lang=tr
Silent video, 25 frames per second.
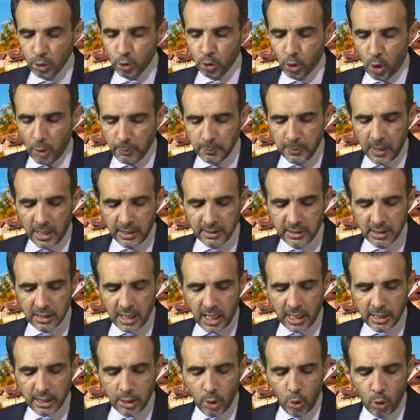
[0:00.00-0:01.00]

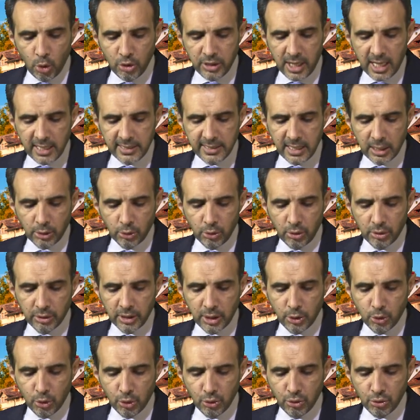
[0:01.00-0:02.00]
Toplantılar özel
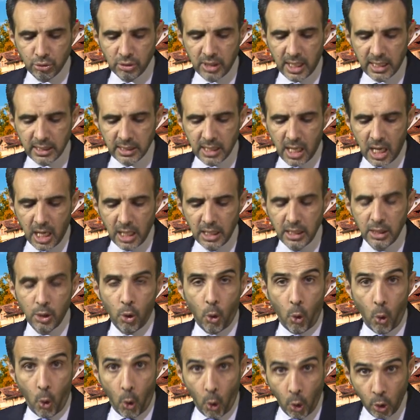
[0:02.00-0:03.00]
sektörde çocuklar dahil
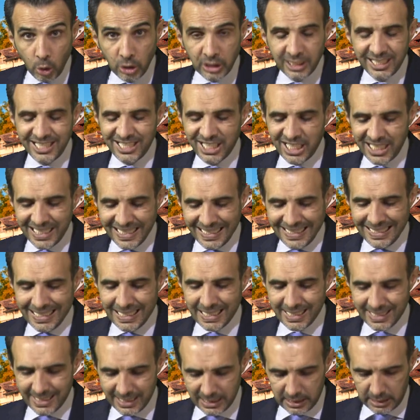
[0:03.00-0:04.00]
10 kişi
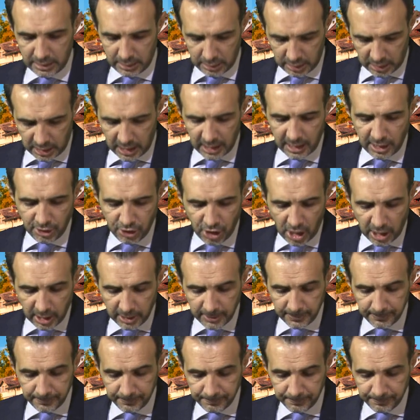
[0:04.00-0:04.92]
ile sınırlı kalacak.